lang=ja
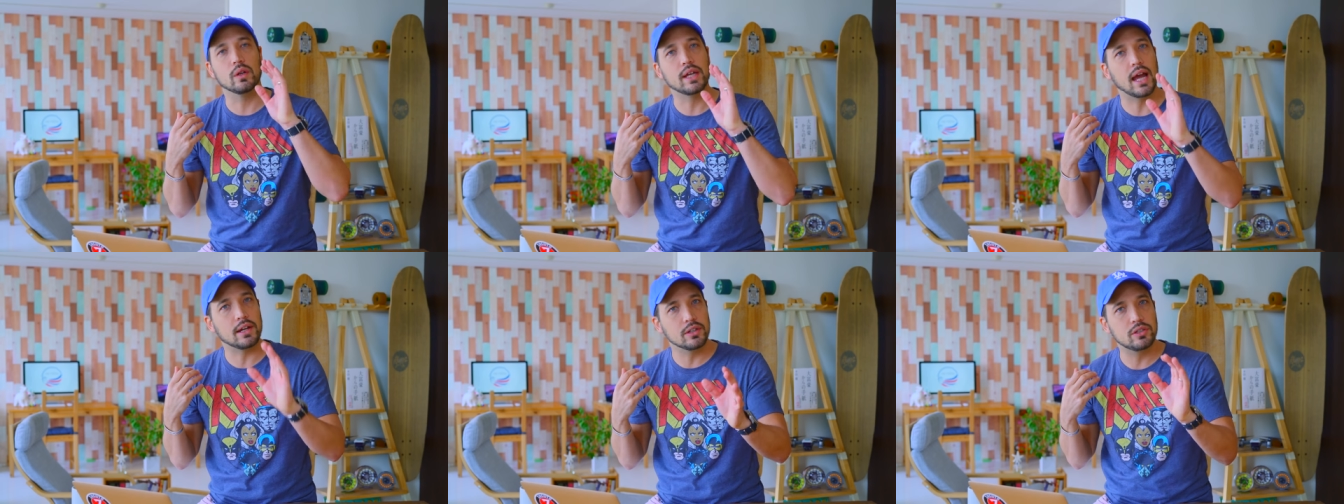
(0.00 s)
れ
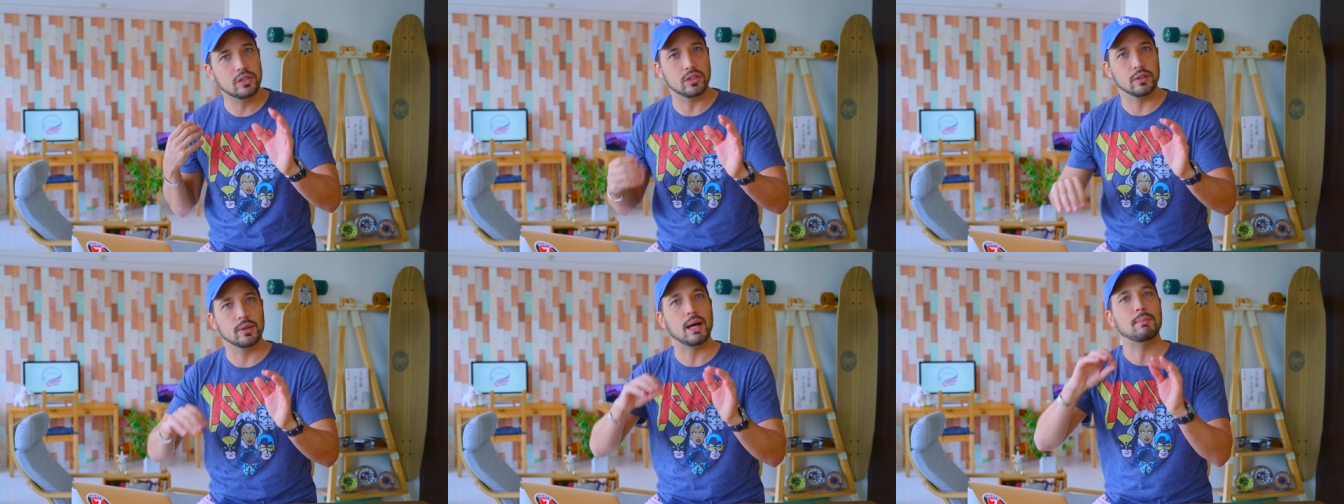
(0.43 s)
をやるって
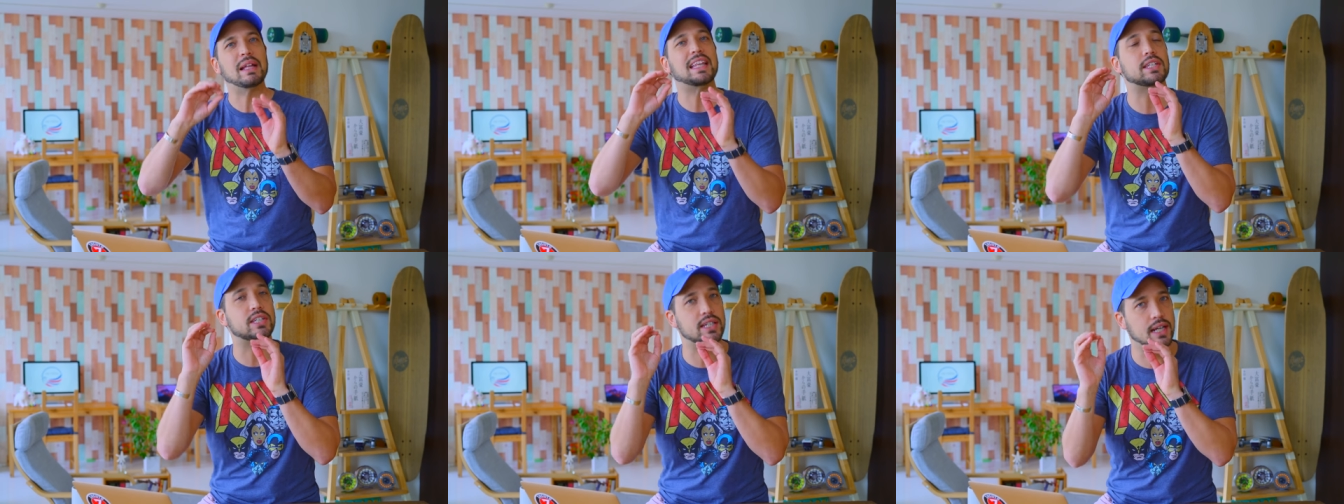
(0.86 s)
いうのはま
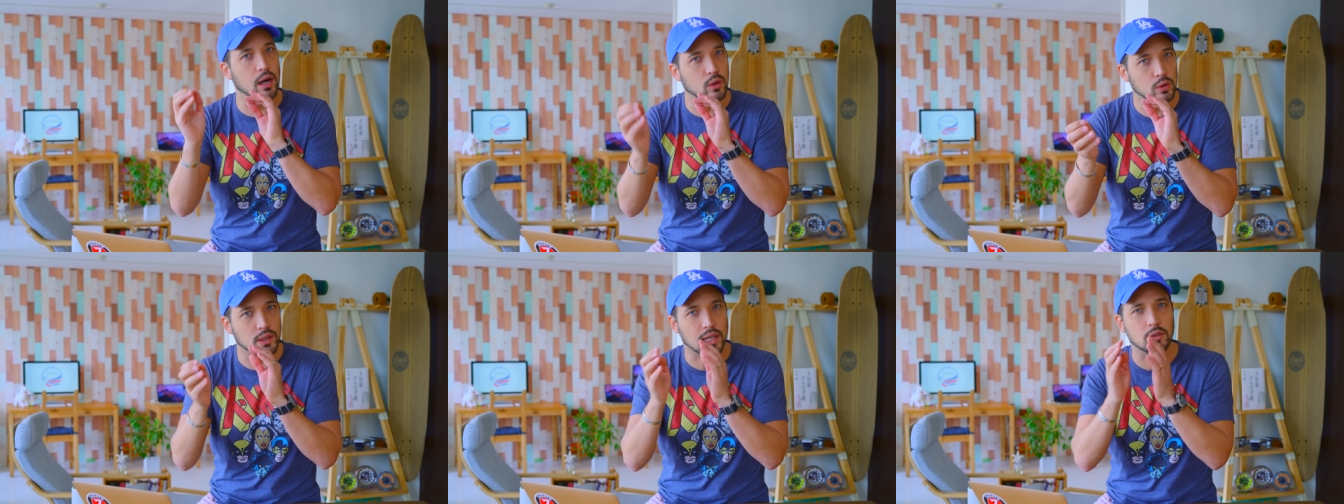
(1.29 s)
た
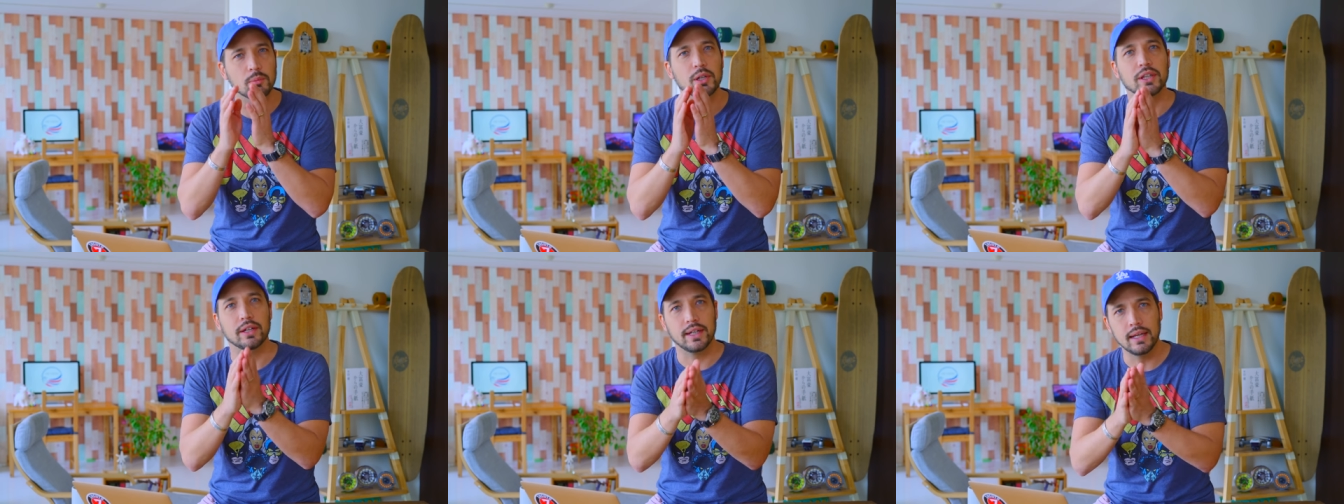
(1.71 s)
違うことだと
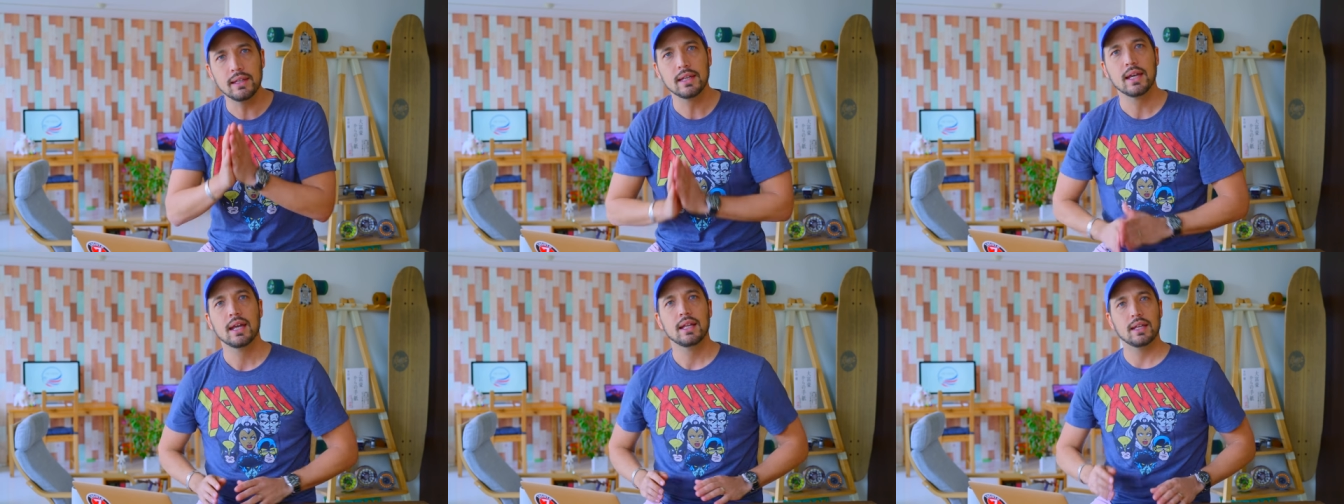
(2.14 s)
思うんだよね。
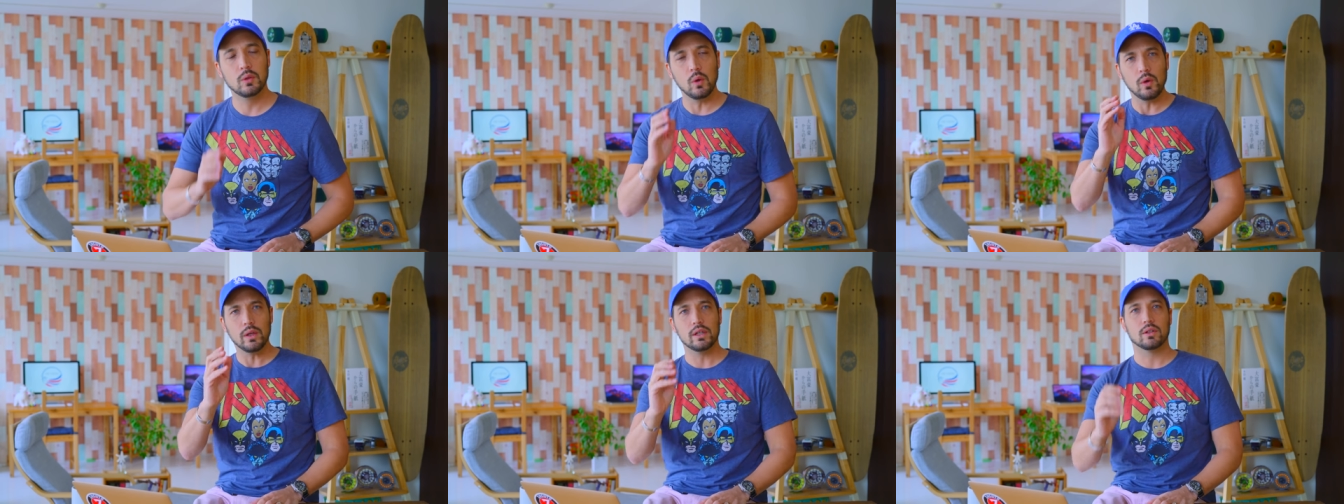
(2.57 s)
で、
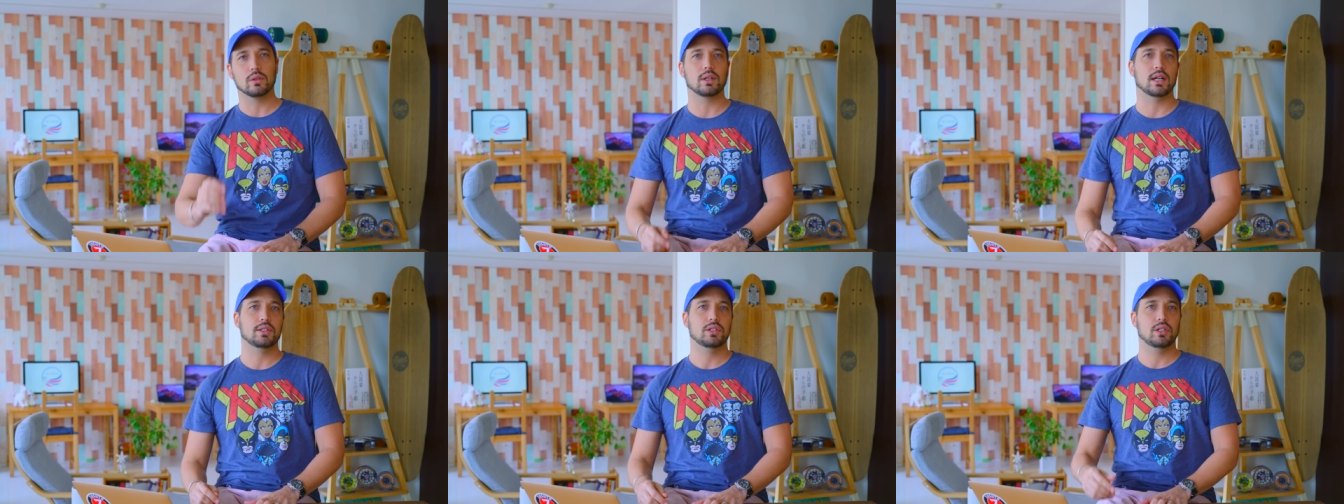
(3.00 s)
どういうこ
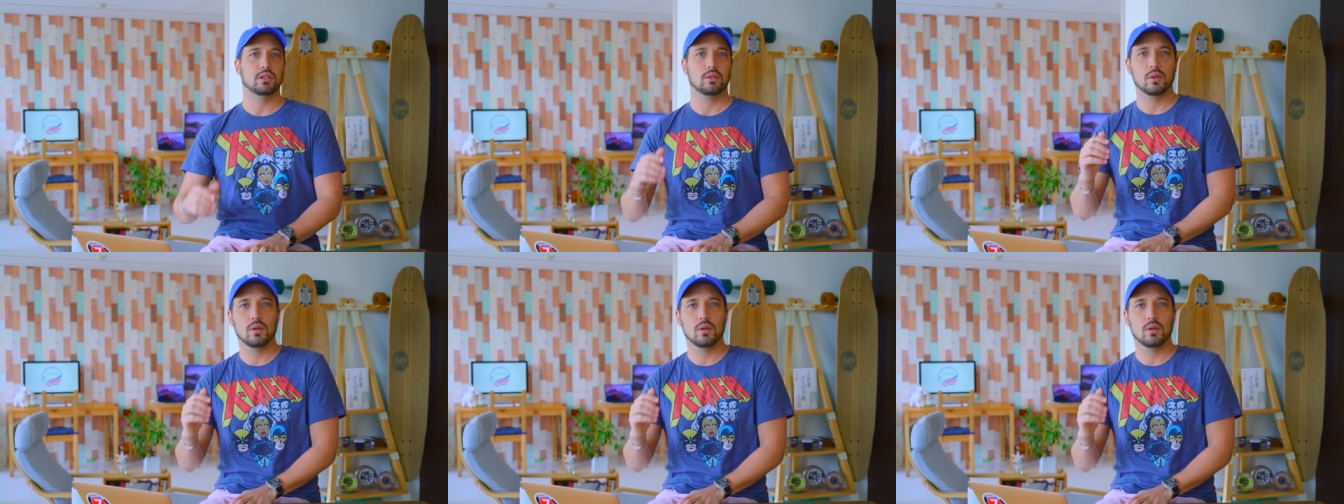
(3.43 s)
とかっていう